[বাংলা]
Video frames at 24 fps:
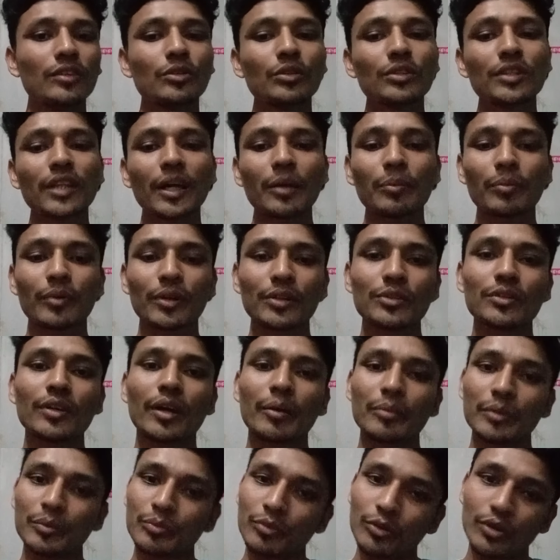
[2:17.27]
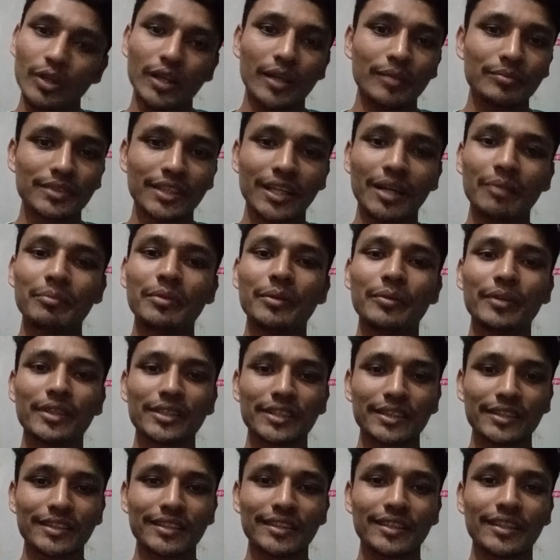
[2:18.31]
তো তারপরে তো আমি বললাম যে রাব্বি
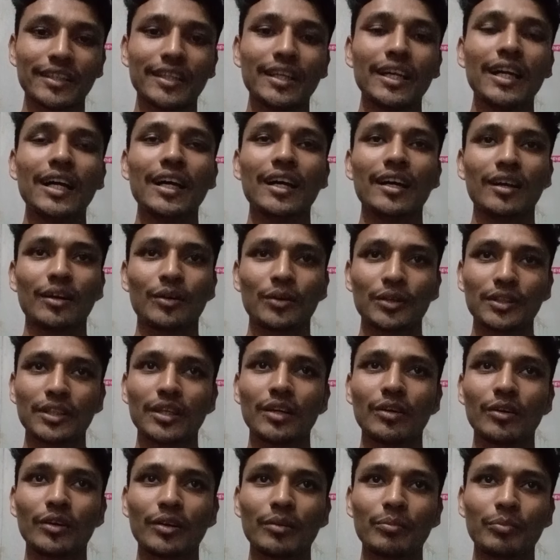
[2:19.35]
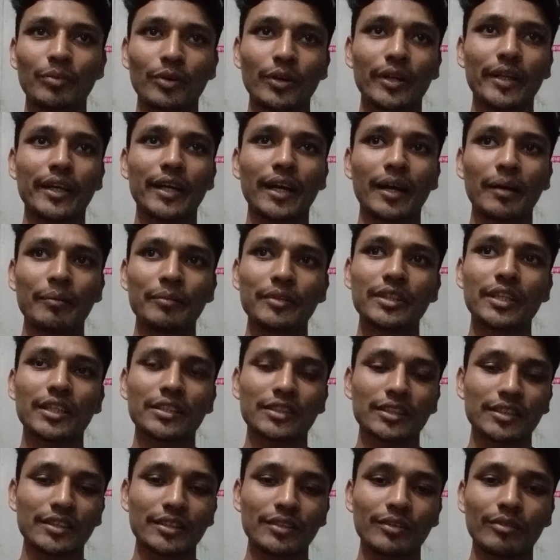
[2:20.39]
ভাইয়ের সাথে কথা হওয়ার পরে আমি তার
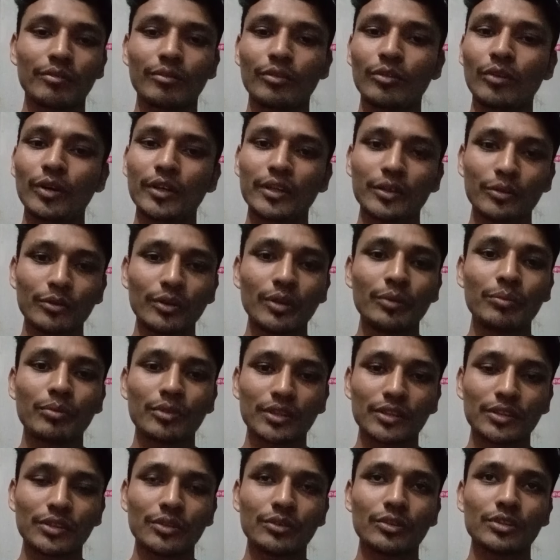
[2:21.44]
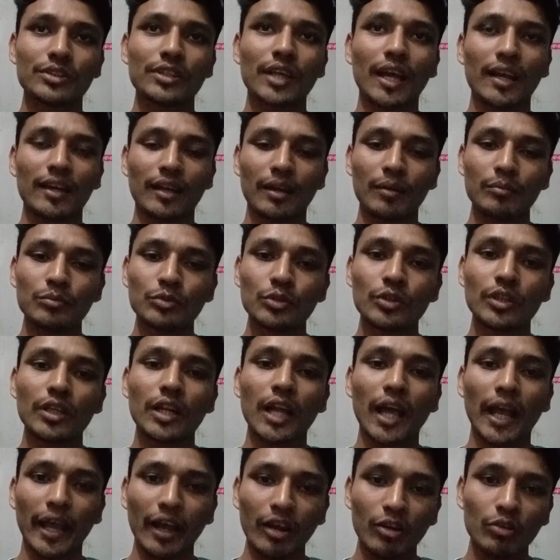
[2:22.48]
সাথে অনেকগুলি প্রজেক্টই করেছি
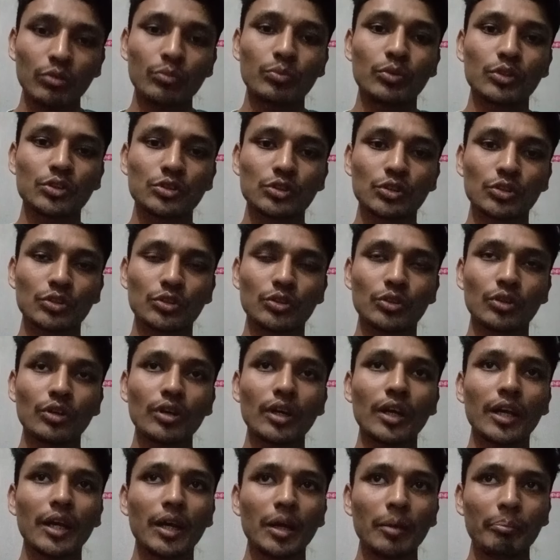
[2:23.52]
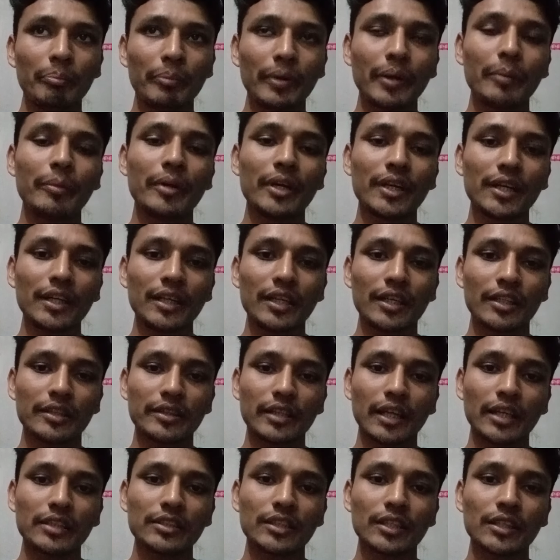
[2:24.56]
আলহামদুলিল্লাহ এখন পর্যন্ত পেমেন্ট নিয়ে
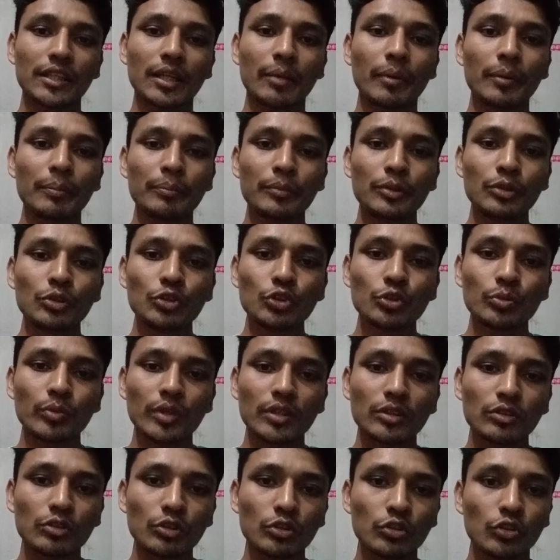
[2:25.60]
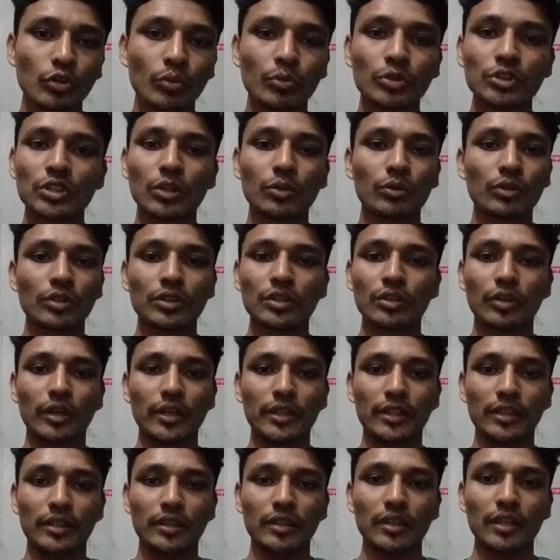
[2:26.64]
তার সাথে আমার বিন্দুমাত্র সমস্যা কোনো দিন
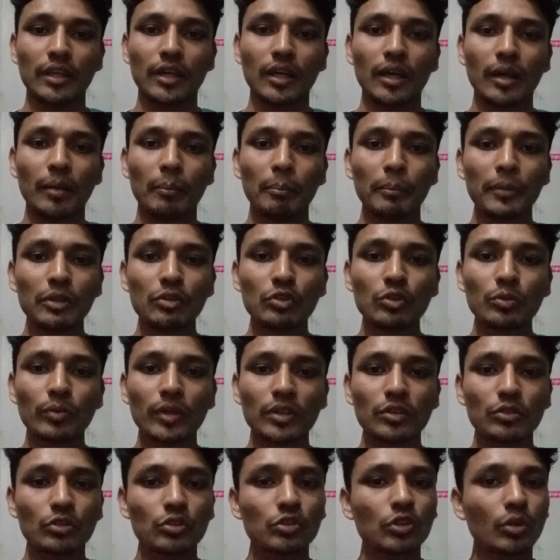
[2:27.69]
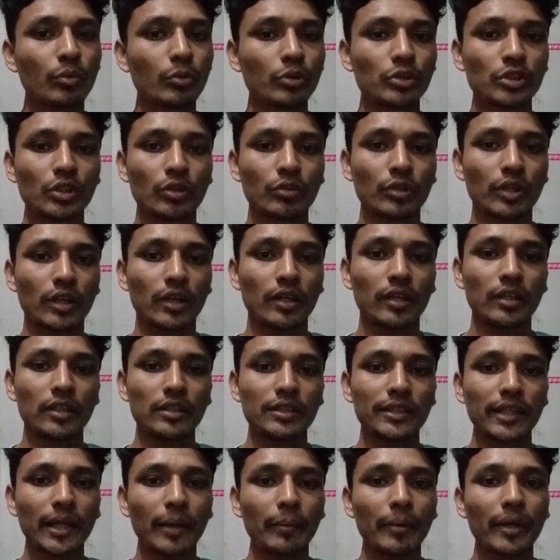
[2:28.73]
হয়নি বিন্দুমাত্র সমস্যাও না
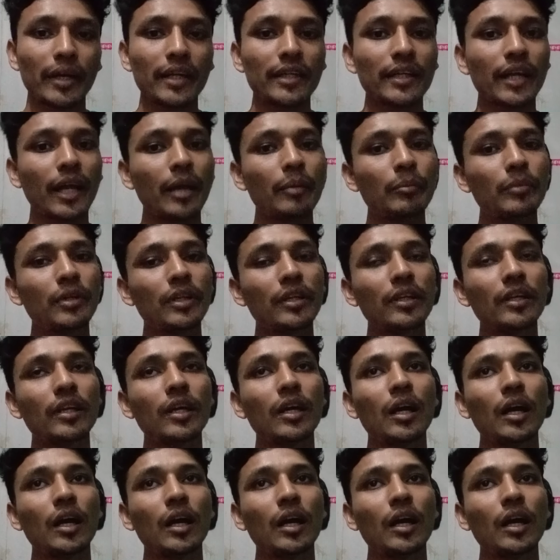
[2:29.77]
সে আমাকে টাইমলি